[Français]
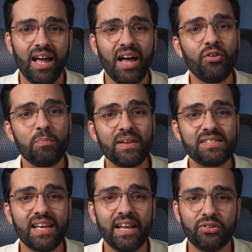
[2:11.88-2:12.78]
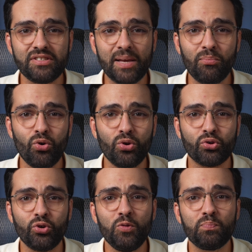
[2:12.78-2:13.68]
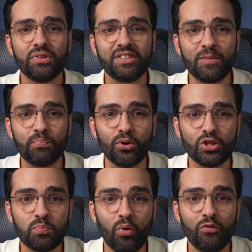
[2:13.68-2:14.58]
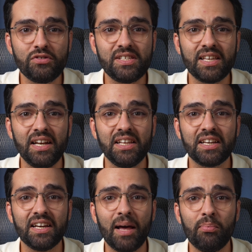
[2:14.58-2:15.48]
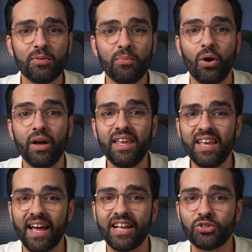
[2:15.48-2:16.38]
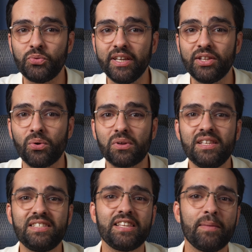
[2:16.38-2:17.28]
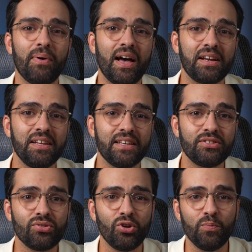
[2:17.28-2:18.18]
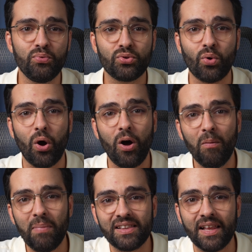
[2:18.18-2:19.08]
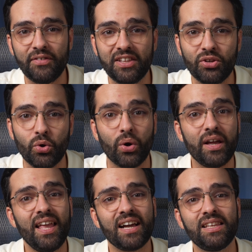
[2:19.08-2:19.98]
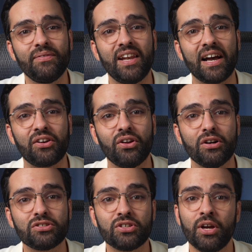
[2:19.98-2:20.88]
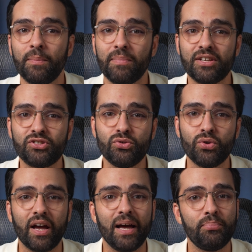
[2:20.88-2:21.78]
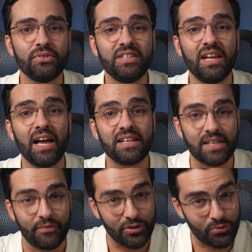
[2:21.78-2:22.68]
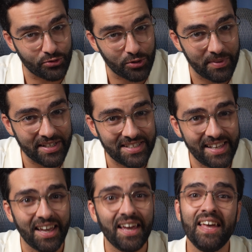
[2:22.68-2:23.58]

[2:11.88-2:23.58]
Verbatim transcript: Avant de passer à la deuxième montre, une petite pause pour vous signaler que l'abonnement est gratuit, donc n'hésitez pas à cliquer sur le bouton en bas de la vidéo et activer la cloche. Bien sûr, un petit like, ça fait toujours plaisir.